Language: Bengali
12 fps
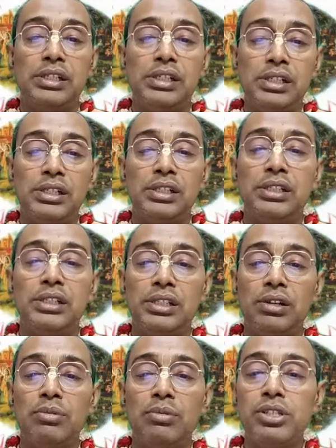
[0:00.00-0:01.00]
হ্যাঁ
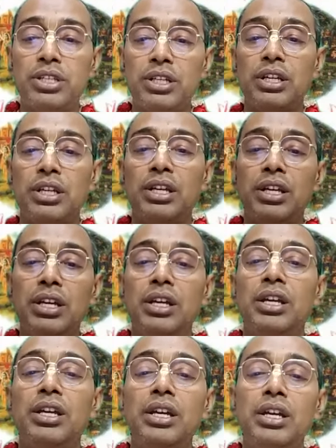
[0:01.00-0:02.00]
বলছে কি
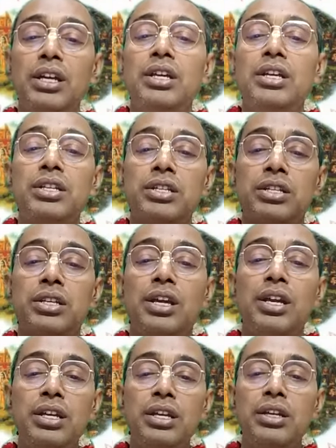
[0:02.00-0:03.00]

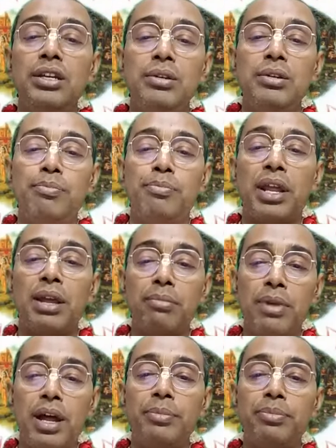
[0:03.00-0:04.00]
সেই প্রেম
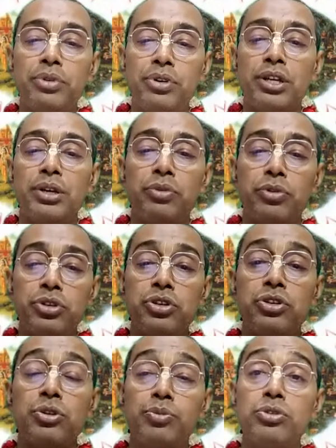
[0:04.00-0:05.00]
লাভ করে
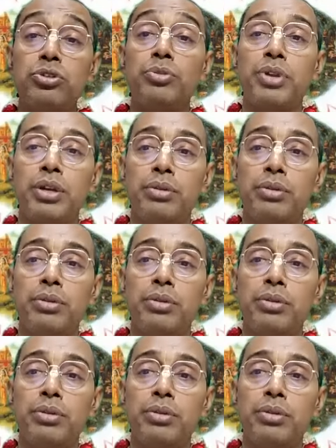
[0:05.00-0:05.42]
বৈশিষ্ট্যপূর্ণ